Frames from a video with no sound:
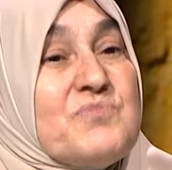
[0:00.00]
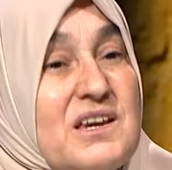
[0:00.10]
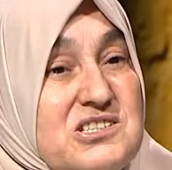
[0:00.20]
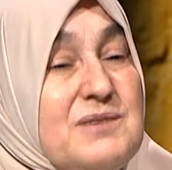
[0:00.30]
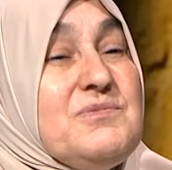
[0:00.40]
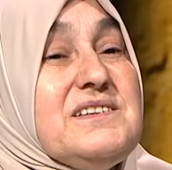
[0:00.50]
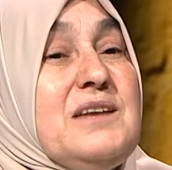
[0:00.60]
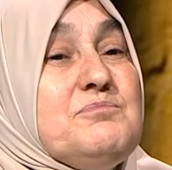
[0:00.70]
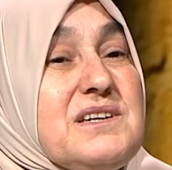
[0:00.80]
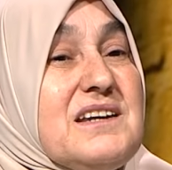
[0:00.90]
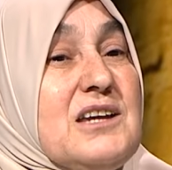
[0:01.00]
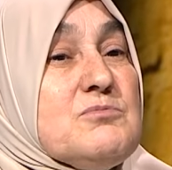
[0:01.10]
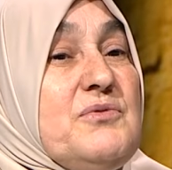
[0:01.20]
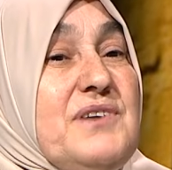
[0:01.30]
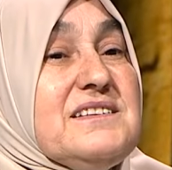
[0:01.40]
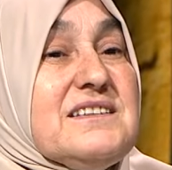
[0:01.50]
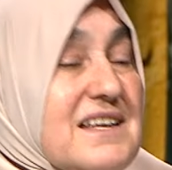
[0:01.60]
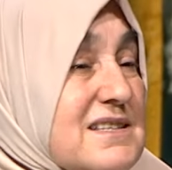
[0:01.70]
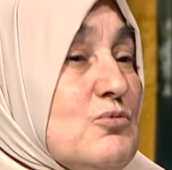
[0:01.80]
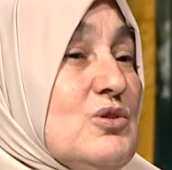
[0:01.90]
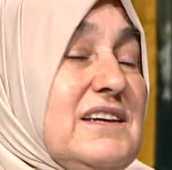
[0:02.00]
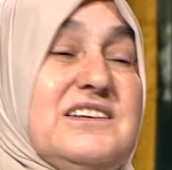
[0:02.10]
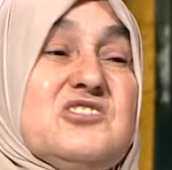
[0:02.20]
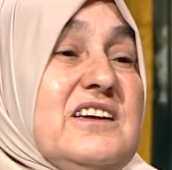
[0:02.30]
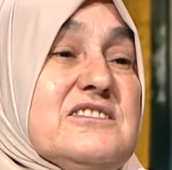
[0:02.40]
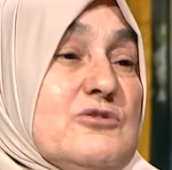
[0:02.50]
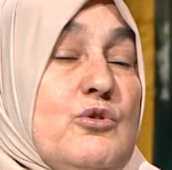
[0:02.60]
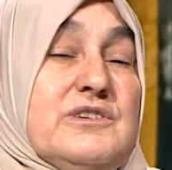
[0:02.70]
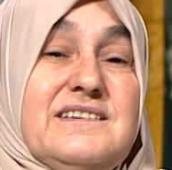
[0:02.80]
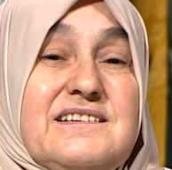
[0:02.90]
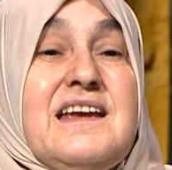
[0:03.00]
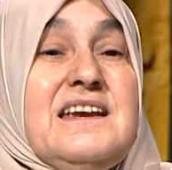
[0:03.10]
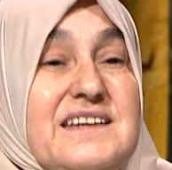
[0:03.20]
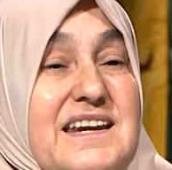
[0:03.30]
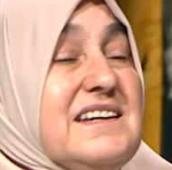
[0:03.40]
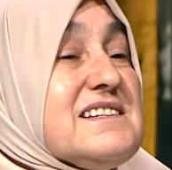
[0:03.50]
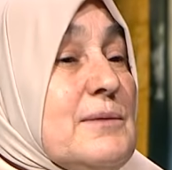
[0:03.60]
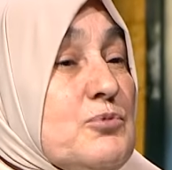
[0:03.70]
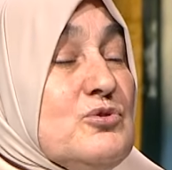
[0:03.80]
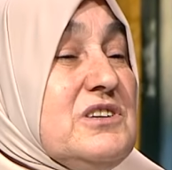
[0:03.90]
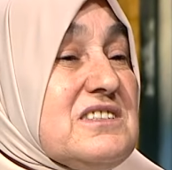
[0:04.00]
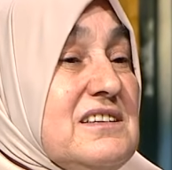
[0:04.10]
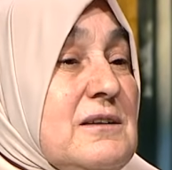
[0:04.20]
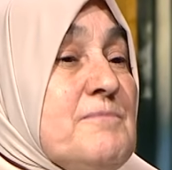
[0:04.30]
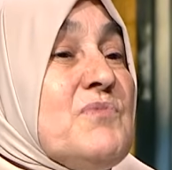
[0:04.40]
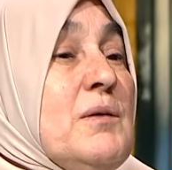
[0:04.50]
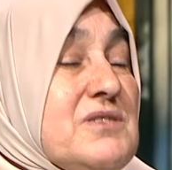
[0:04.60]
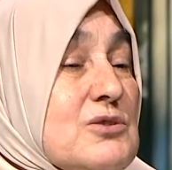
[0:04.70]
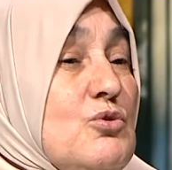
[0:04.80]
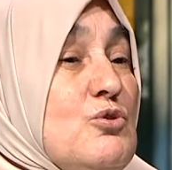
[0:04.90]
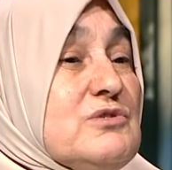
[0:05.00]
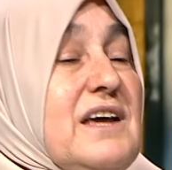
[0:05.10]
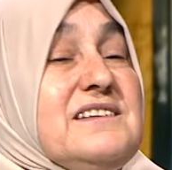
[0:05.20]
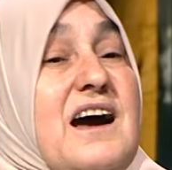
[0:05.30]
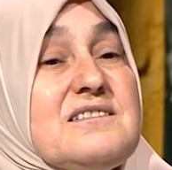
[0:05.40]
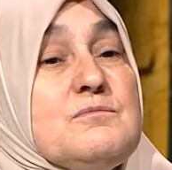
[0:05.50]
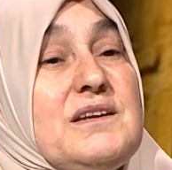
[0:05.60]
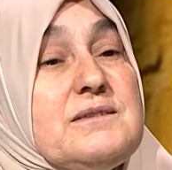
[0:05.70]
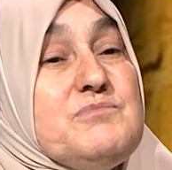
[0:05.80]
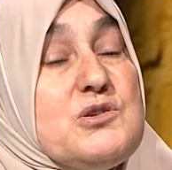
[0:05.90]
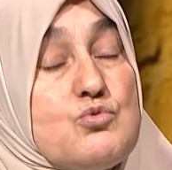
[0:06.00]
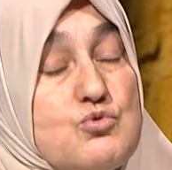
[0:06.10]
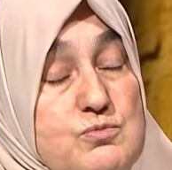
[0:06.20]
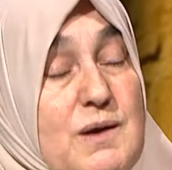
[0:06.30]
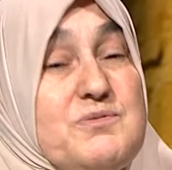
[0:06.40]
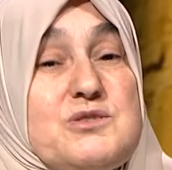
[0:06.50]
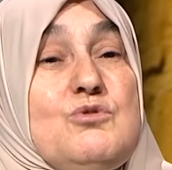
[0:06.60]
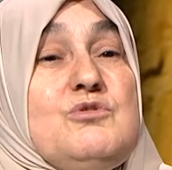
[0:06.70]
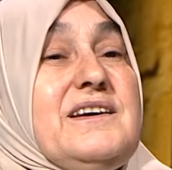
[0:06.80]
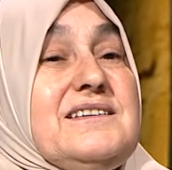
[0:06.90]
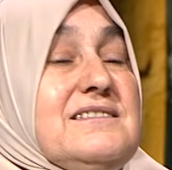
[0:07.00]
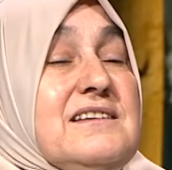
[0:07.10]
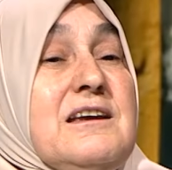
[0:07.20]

Şimdiden bir hanımefendiyi nasıl mutlu edeceğinizi öğrenin. Gerekirse bunun için psikologdan yardım alın. Bir uzman psikoloğa gidin.